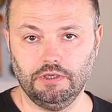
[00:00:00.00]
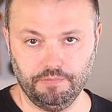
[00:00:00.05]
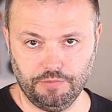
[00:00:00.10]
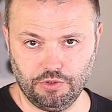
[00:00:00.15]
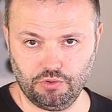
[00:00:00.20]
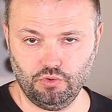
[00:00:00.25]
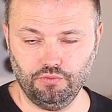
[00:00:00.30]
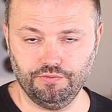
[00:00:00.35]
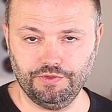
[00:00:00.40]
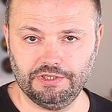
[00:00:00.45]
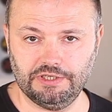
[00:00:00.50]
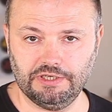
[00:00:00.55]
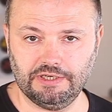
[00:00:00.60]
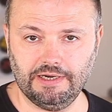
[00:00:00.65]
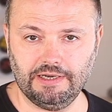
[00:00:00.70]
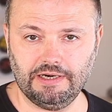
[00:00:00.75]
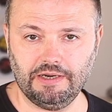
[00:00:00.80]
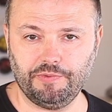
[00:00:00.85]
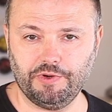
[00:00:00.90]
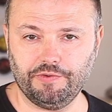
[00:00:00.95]
и морковные
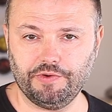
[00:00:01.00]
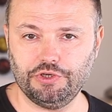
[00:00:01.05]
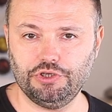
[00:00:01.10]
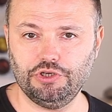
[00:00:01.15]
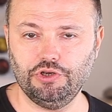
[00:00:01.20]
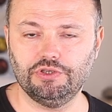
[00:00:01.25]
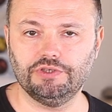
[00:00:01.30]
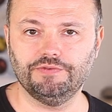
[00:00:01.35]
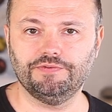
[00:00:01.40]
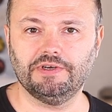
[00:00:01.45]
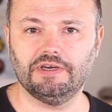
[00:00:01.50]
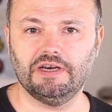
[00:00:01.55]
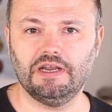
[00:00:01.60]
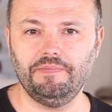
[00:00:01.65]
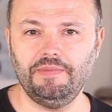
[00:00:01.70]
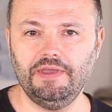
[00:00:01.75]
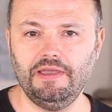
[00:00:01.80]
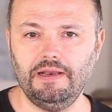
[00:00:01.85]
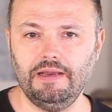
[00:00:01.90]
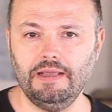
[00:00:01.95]
сахара превращаются в
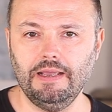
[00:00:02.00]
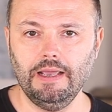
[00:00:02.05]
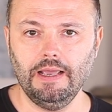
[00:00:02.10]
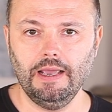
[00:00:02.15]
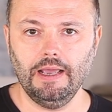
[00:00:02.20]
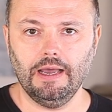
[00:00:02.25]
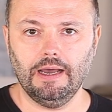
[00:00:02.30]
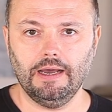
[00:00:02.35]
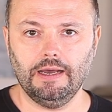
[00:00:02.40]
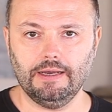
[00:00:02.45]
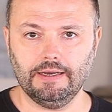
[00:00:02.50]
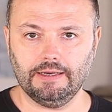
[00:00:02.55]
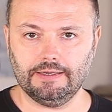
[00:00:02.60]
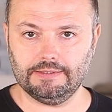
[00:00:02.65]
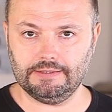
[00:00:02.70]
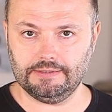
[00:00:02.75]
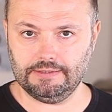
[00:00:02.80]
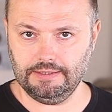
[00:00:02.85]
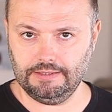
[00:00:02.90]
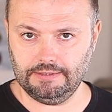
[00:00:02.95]
карамель.
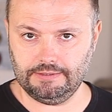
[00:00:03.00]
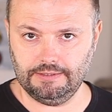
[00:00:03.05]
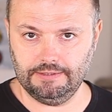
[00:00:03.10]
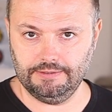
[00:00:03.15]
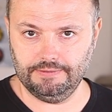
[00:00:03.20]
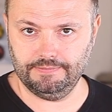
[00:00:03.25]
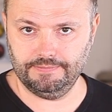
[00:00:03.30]
Кстати,